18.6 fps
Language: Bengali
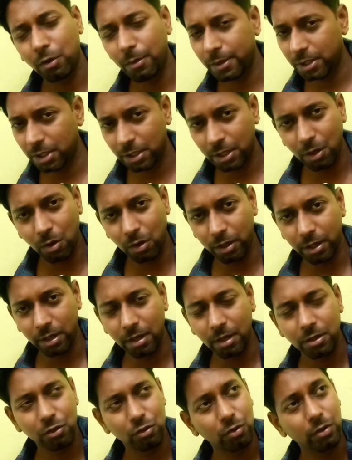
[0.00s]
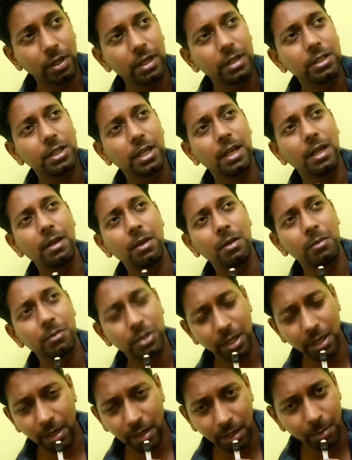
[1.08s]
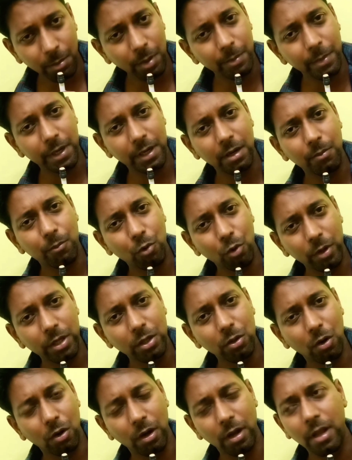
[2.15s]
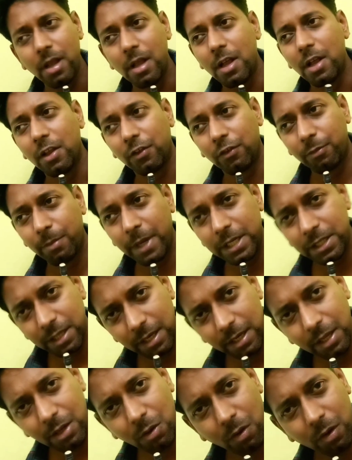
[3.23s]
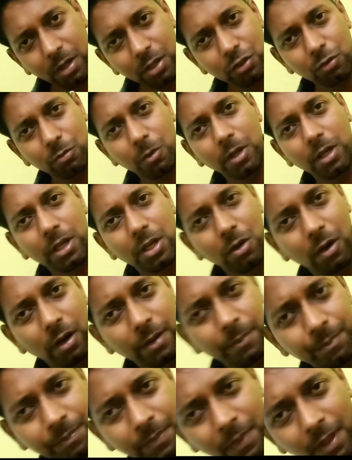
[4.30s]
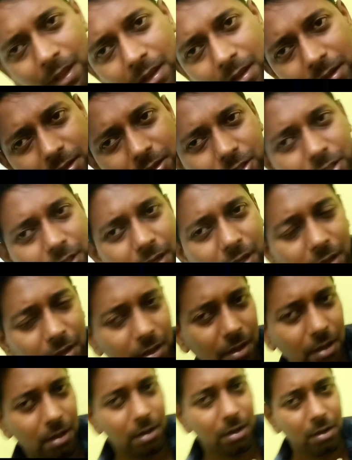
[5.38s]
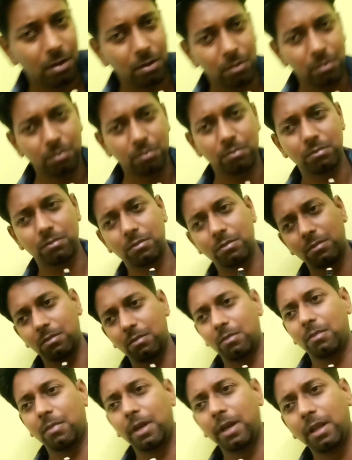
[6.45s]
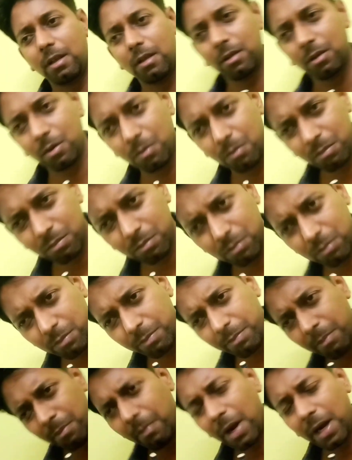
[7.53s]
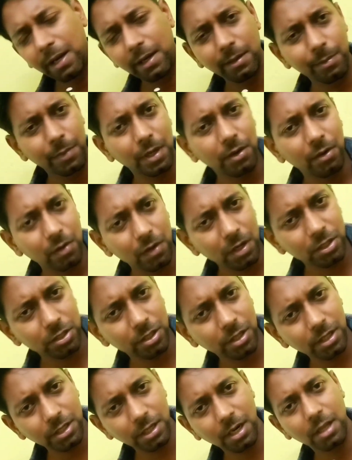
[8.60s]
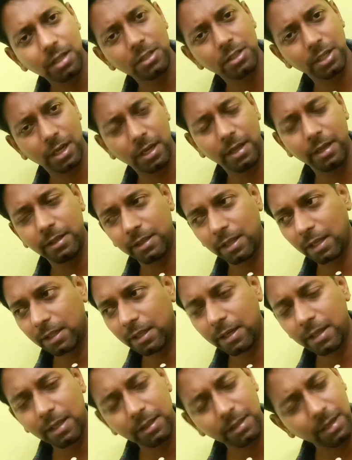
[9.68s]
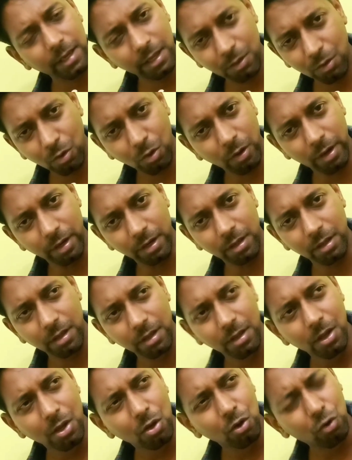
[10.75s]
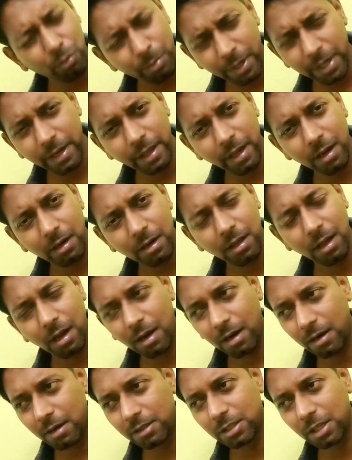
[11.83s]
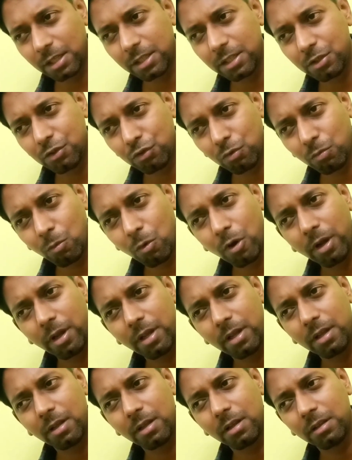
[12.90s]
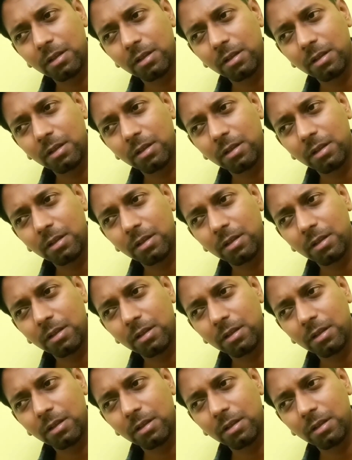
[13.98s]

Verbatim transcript: সবার সাথে ঘটে না যদি সেই ছেলেটা বা মেয়েটা প্রকৃত হয় স্পেশালি অনেক সময় কি হয় যে মানে মাল্টিপল রিলেশনে যারা যায় তাদের ক্ষেত্রে এগুলো হয় না খুবই রেয়ার আর যাদের সময়